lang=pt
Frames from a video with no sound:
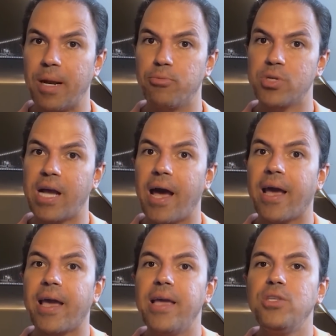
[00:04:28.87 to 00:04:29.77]
para buscar
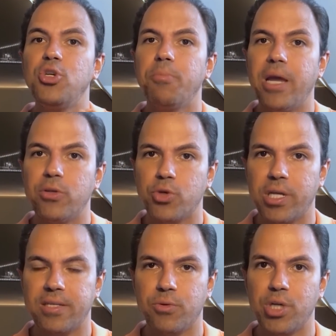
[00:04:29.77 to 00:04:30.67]
rendimento e
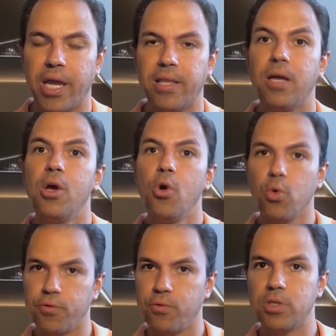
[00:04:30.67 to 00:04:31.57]
geração de renda,
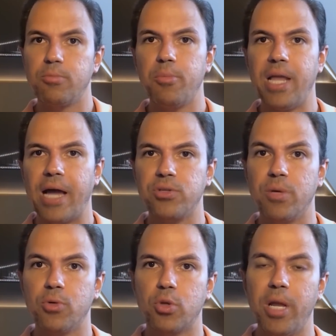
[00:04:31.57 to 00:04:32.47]
os fundos imobiliários
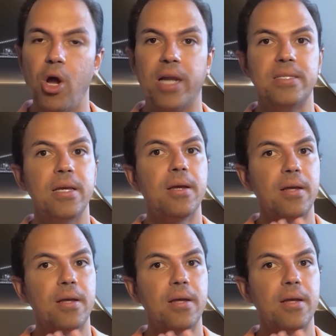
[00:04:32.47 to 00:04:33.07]
são muito melhores.